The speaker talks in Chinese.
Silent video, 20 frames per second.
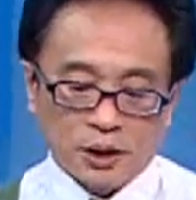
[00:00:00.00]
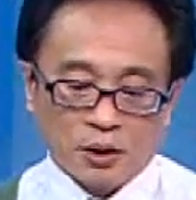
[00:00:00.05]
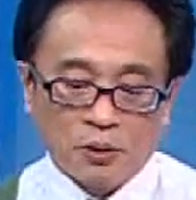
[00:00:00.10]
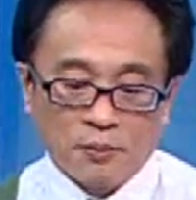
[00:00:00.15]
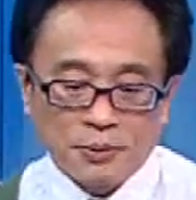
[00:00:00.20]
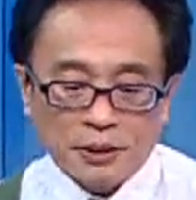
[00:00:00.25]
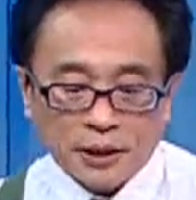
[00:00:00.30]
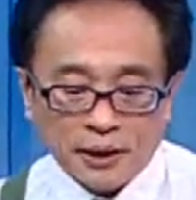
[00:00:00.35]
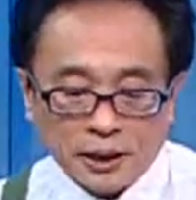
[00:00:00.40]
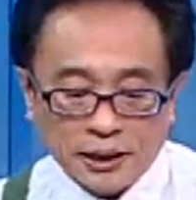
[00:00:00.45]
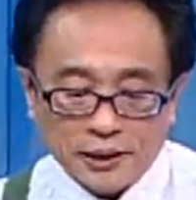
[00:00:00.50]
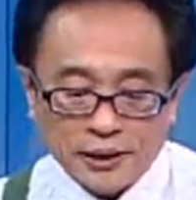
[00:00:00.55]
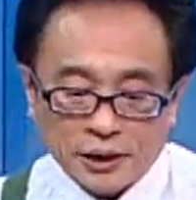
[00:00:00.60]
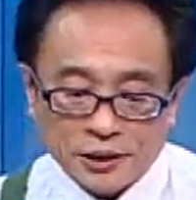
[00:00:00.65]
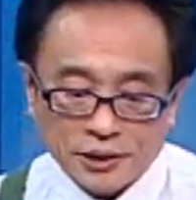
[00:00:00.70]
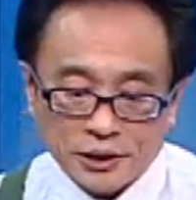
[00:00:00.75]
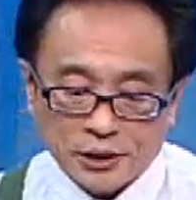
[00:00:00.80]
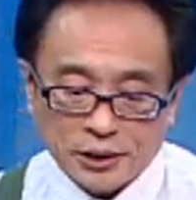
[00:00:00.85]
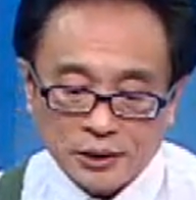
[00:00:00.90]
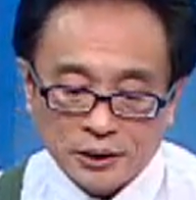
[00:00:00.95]
像我们来看一
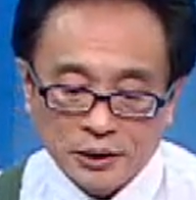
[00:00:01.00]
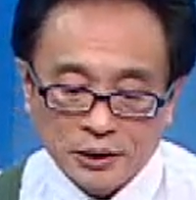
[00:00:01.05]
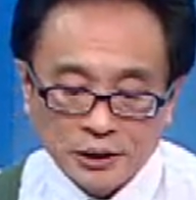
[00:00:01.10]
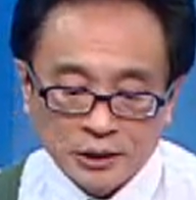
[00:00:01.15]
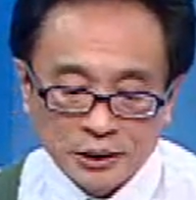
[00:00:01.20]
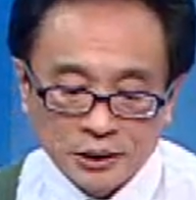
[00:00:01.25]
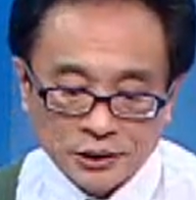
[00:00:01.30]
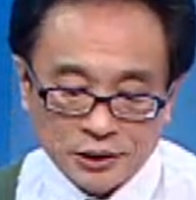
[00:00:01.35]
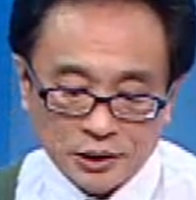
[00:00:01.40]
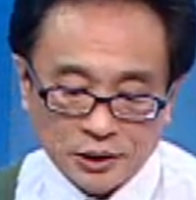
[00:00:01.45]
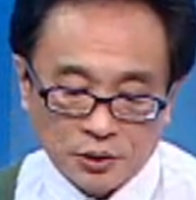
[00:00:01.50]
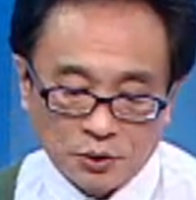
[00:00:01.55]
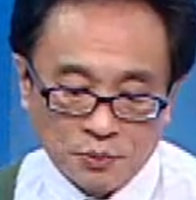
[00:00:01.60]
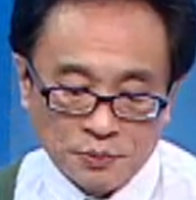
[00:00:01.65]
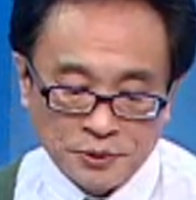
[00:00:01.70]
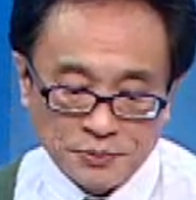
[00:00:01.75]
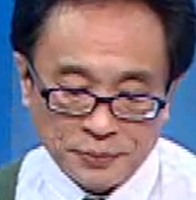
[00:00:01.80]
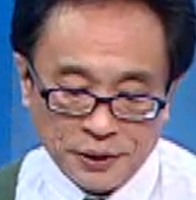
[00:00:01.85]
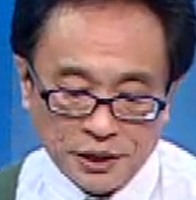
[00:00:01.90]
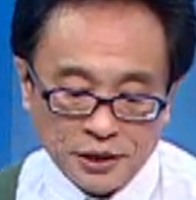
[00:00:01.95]
下这个这个我
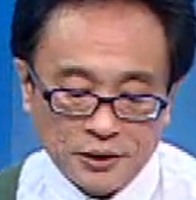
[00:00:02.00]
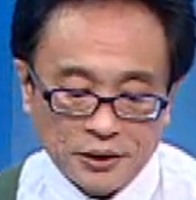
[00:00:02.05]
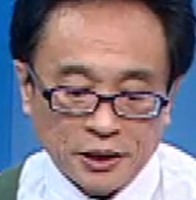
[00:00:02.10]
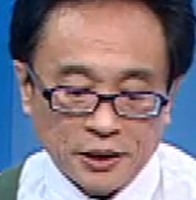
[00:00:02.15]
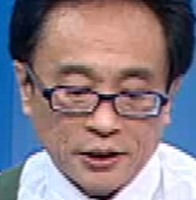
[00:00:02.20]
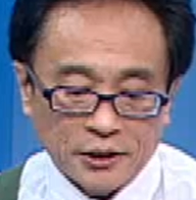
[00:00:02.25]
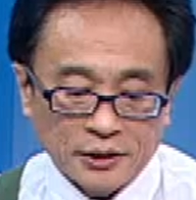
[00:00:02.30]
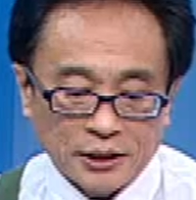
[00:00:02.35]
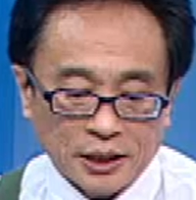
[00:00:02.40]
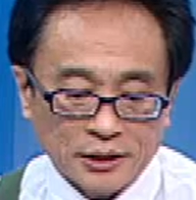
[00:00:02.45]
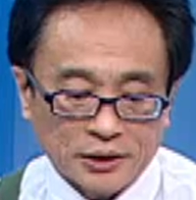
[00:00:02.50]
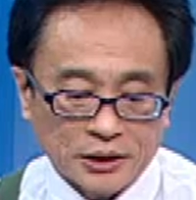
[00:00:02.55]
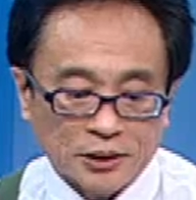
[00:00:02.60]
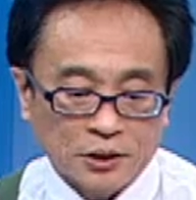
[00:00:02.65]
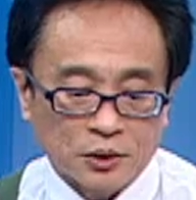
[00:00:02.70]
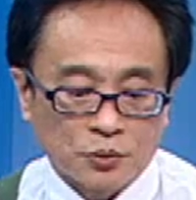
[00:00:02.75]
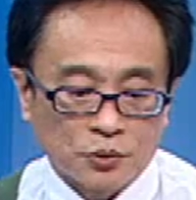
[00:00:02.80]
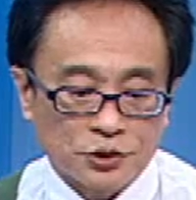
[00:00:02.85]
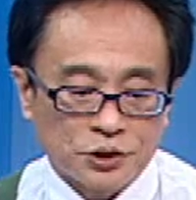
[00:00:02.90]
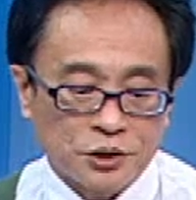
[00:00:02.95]
们每一天跟大家讲
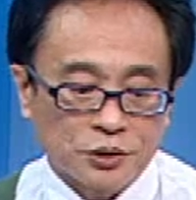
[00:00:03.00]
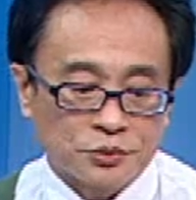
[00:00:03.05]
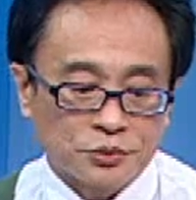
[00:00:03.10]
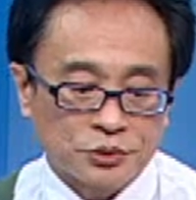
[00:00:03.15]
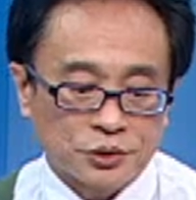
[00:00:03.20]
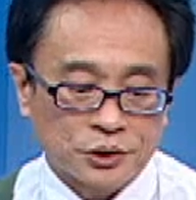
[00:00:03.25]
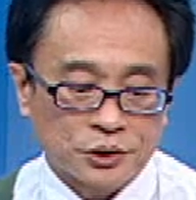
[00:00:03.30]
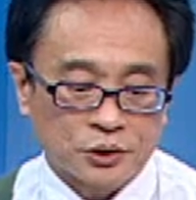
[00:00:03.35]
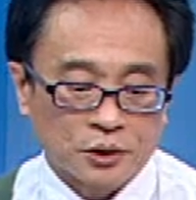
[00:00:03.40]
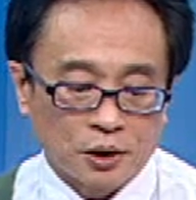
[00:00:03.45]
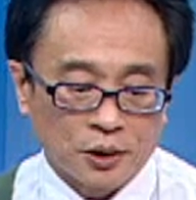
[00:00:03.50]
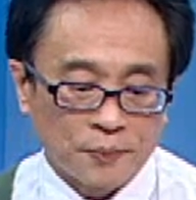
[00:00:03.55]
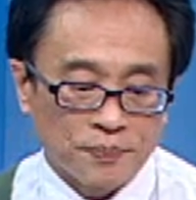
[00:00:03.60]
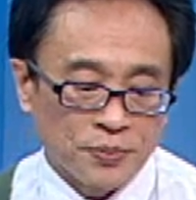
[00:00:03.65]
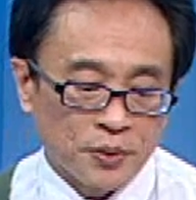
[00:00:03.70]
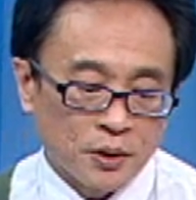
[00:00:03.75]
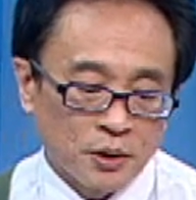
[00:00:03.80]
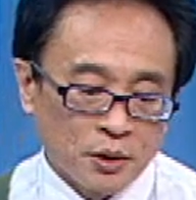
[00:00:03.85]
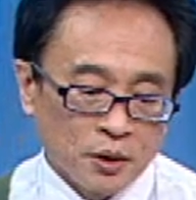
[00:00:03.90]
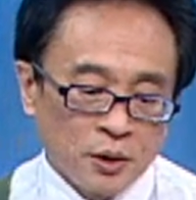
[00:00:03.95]
的国际股市哈。
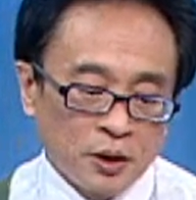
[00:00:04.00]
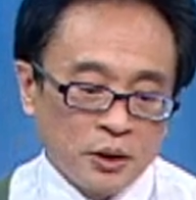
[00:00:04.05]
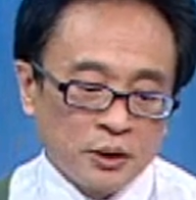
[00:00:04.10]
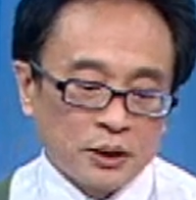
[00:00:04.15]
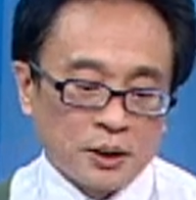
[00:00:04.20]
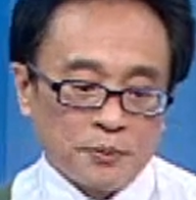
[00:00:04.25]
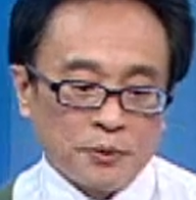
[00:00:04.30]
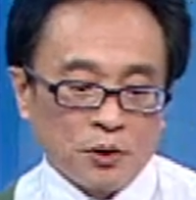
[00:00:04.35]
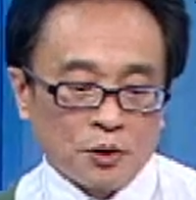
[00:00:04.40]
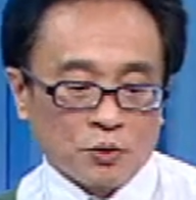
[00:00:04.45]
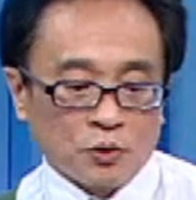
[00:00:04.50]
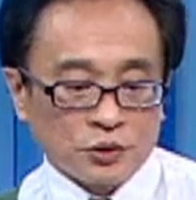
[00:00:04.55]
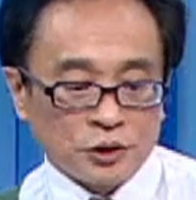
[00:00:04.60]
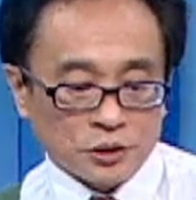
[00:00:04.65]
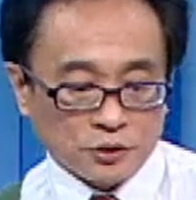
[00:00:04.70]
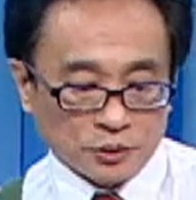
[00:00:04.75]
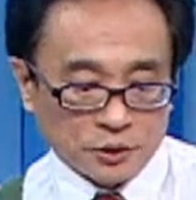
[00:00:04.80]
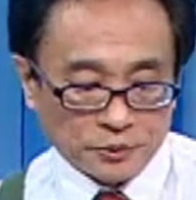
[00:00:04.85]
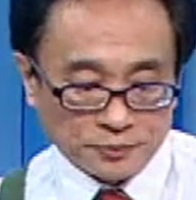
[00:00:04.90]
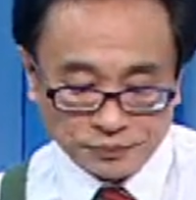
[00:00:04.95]
好，那么
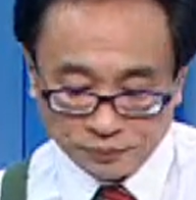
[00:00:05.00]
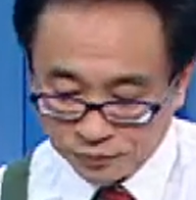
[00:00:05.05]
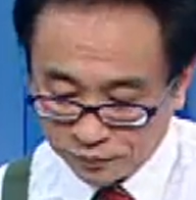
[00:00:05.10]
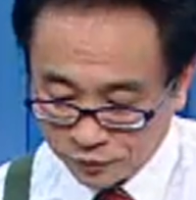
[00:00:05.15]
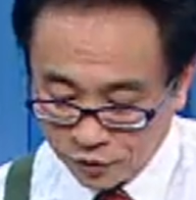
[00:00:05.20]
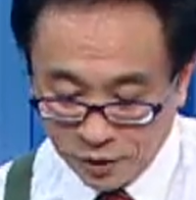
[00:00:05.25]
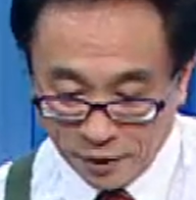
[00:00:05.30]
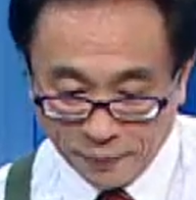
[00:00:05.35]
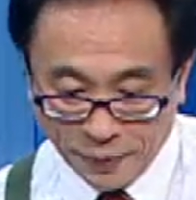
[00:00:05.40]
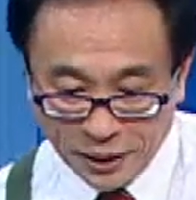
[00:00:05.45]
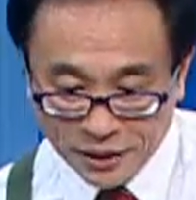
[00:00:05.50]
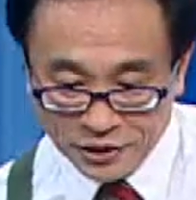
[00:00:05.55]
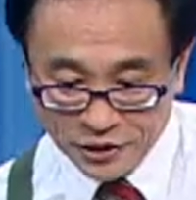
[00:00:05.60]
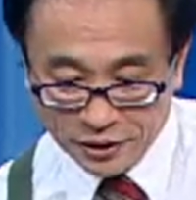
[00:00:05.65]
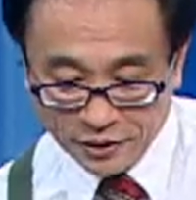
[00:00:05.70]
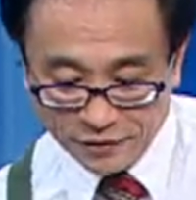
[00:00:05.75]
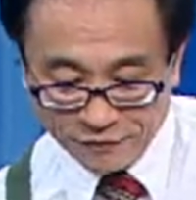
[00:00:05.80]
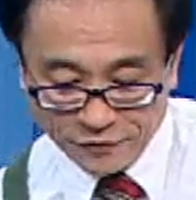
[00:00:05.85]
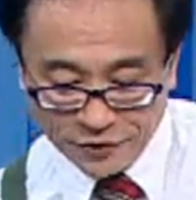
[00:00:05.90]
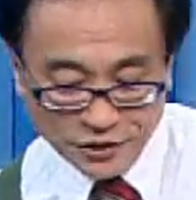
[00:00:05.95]
盘前的分析，对盘
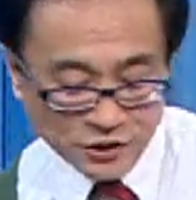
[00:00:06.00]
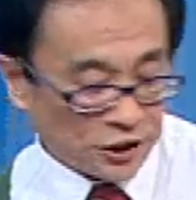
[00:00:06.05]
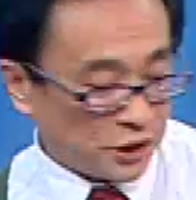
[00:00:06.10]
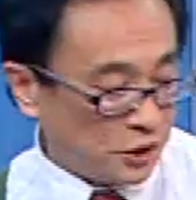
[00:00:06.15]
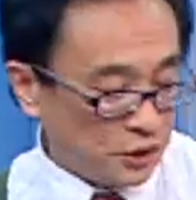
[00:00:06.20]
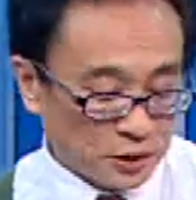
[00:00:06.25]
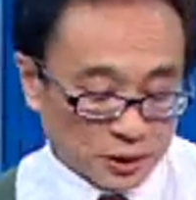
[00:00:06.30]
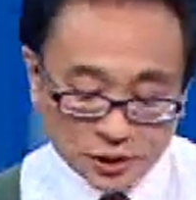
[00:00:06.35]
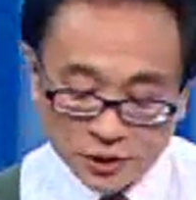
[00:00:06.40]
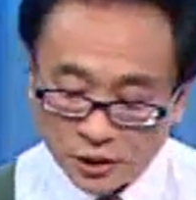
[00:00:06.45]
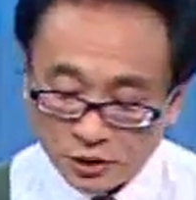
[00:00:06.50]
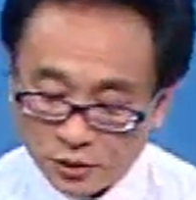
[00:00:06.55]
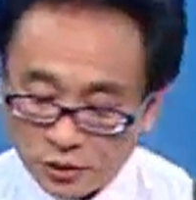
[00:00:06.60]
前的分析，啊，这